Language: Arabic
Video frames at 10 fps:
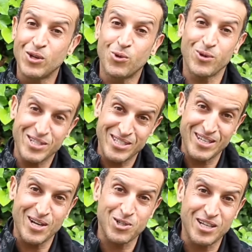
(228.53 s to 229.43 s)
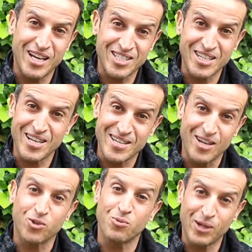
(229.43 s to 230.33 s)
وكنتسنى لاجل الاسئله
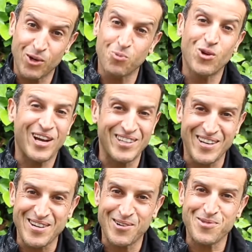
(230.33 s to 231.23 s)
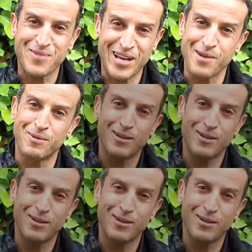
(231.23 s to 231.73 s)
ديالكم لكن الملاحظات ديالكم مرحبا